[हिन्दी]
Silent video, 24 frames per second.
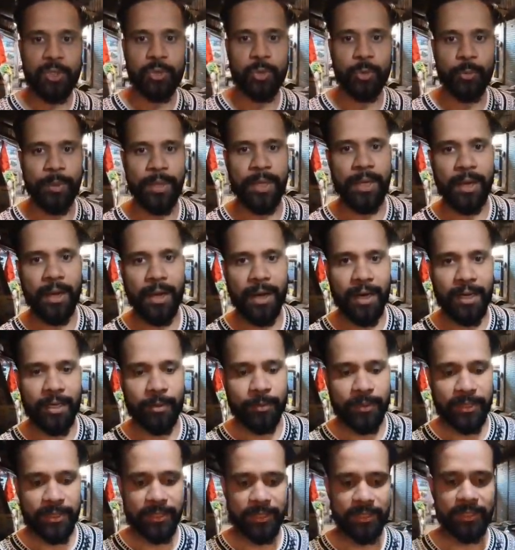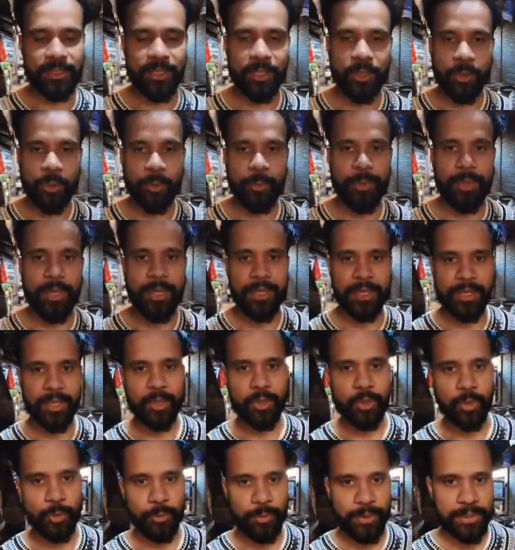सुबह आठ बजे से दोपहर के
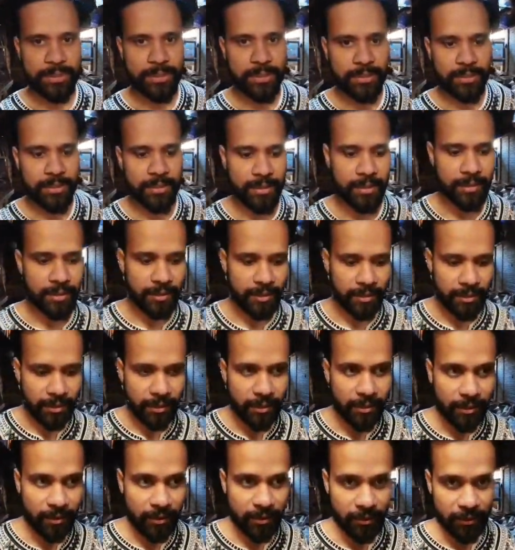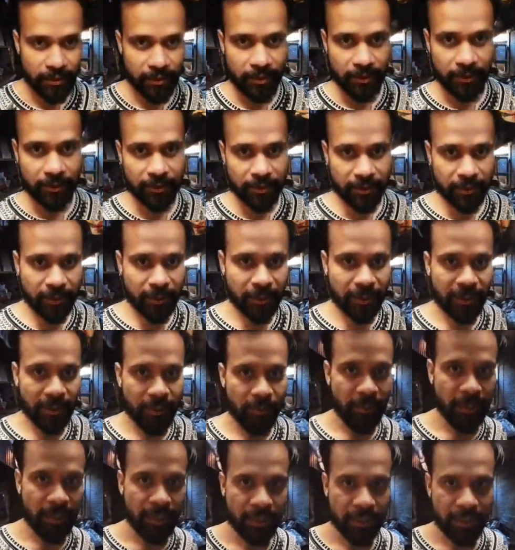दो बजे तक इनका हर दिन का ये
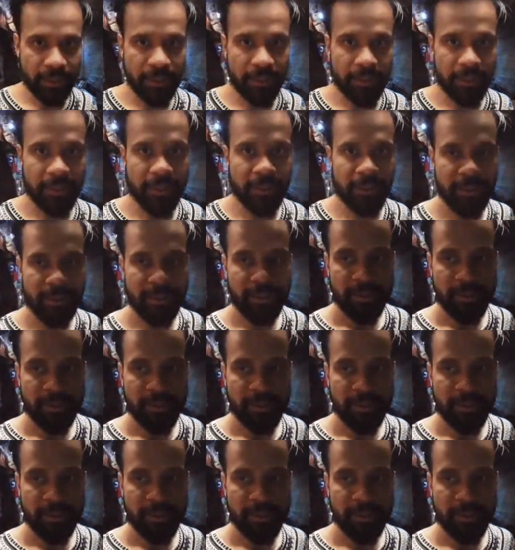मार्केट है